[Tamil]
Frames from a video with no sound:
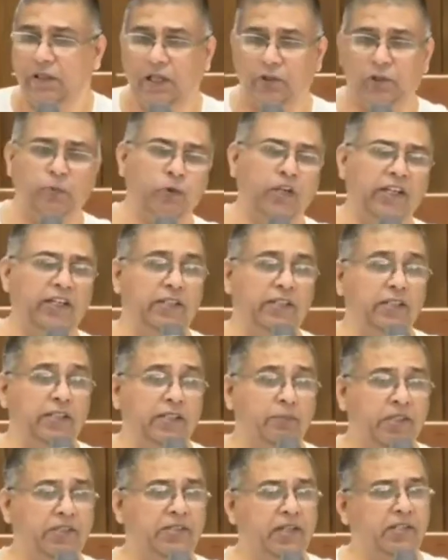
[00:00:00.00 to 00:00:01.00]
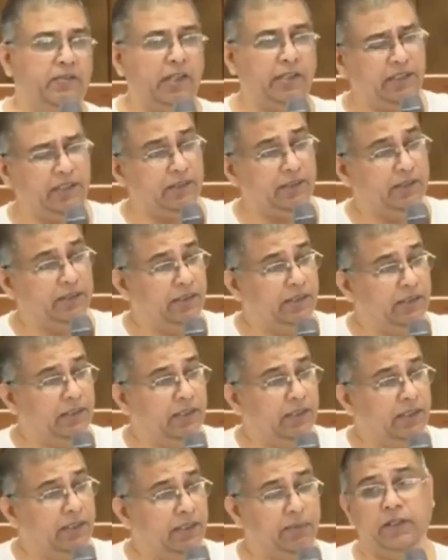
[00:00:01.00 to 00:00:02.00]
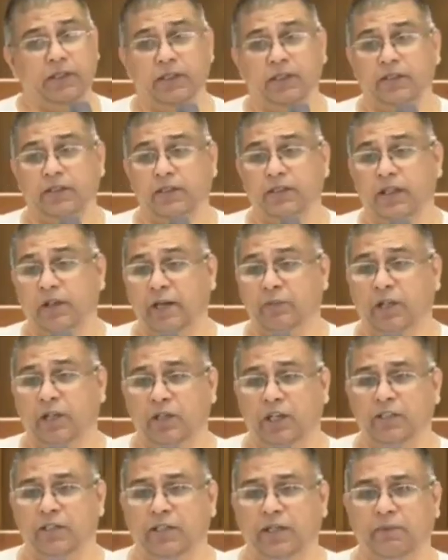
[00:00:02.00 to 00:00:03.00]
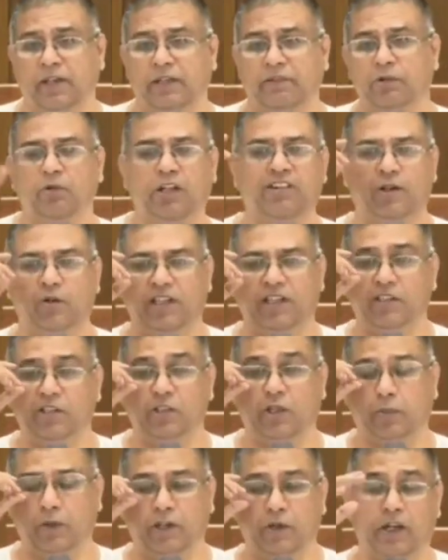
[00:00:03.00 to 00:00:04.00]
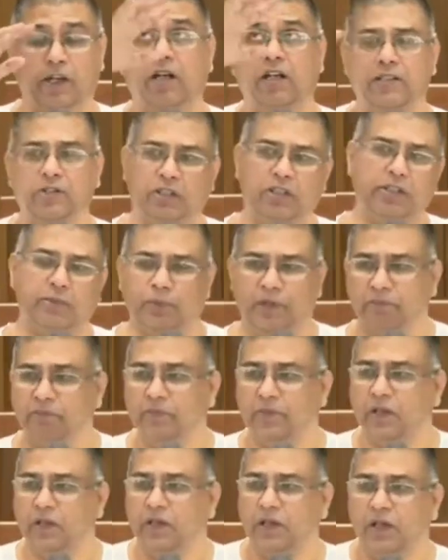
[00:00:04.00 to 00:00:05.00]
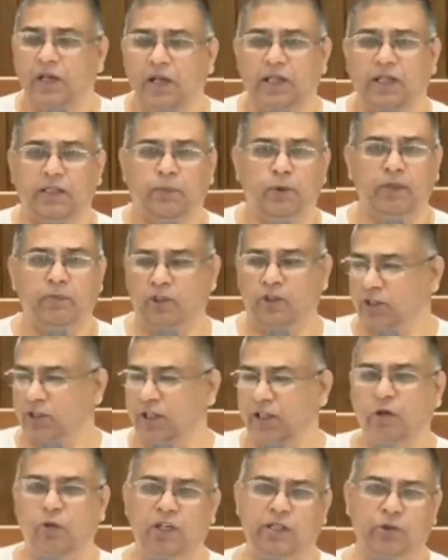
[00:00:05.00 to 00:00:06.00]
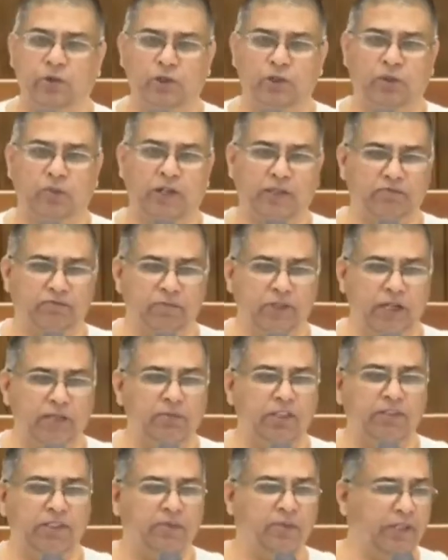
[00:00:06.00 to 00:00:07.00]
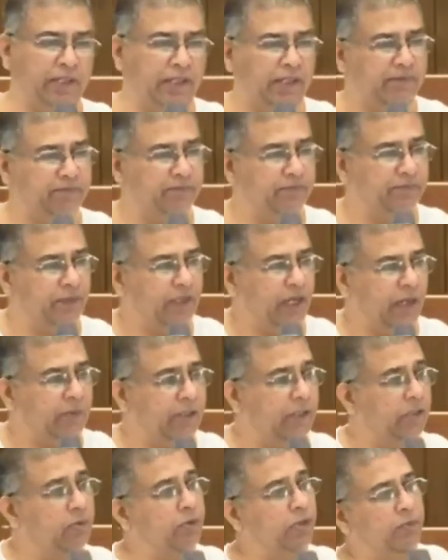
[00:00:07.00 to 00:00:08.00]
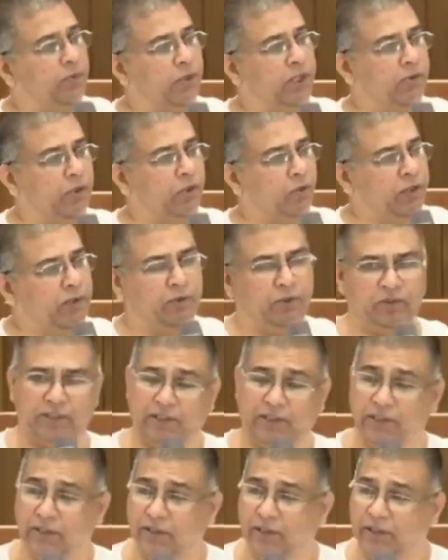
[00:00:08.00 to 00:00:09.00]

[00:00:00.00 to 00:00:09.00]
அவர் ஒரு பூனையை பெற்றாக வளர்த்தார் அப்போ அந்த லேபில் உட்காந்துருந்தா மனைவி கூட உள்ள வரக்கூடாது டிஸ்டர்ப் பண்ணி உடனே ஆராய்ச்சியில் இருப்பார் ஆனால் அந்த பூனைக்கு மட்டும் சின்ன ஒரு ஓட்ட போட்டு வச்சிருப்பார் அது மட்டும் வந்துட்டு போயிருக்கலாம் அப்படி இருக்கும்போது அந்த பூனை ஒரு குட்டி போட்டு